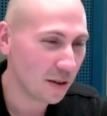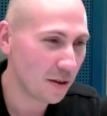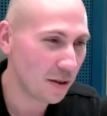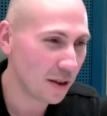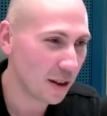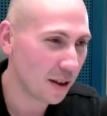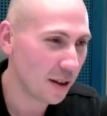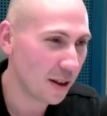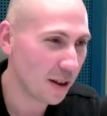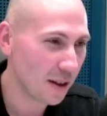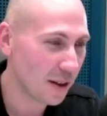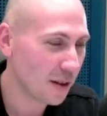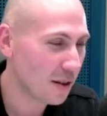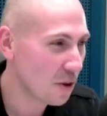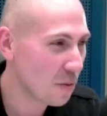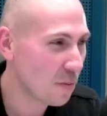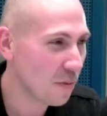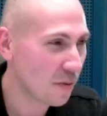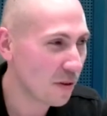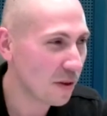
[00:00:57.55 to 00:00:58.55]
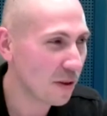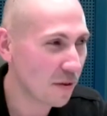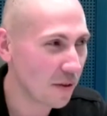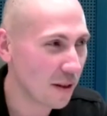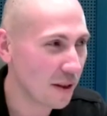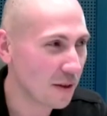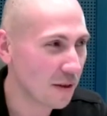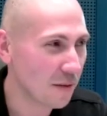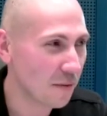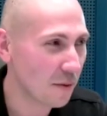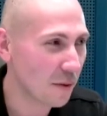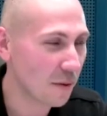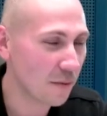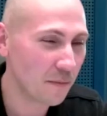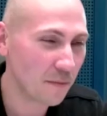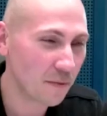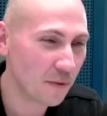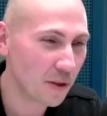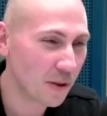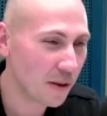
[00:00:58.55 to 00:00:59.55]
no i tego, jak jesteśmy wychowani.
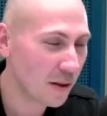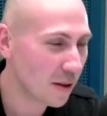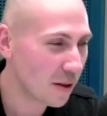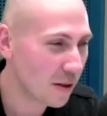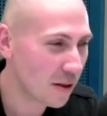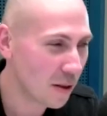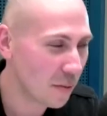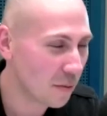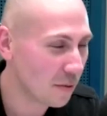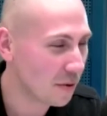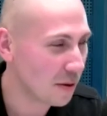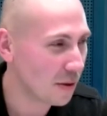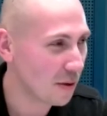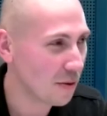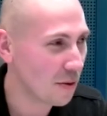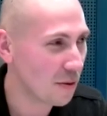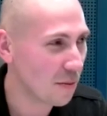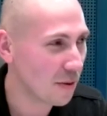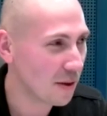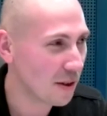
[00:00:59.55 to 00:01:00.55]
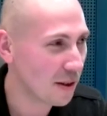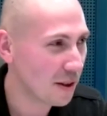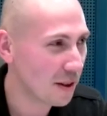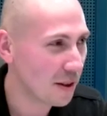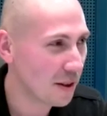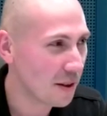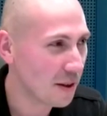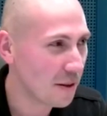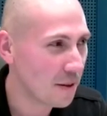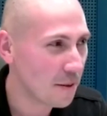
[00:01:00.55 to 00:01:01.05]
No, wszystko z domu wynosimy.